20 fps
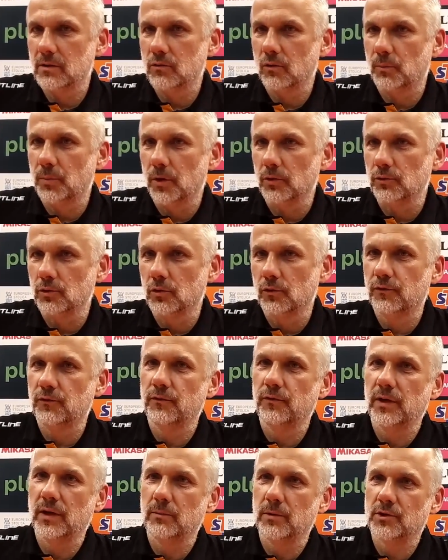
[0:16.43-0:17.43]
kłopotów,
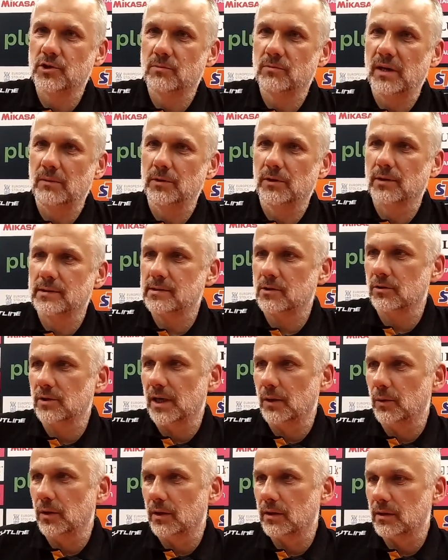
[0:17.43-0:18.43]
wiemy, że mamy
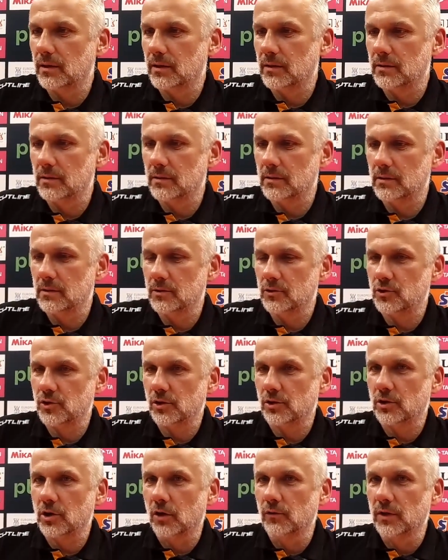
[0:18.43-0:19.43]
doskonałych
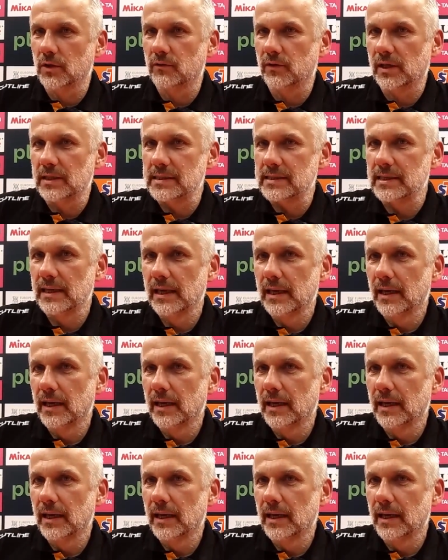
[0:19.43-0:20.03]
środkowych, więc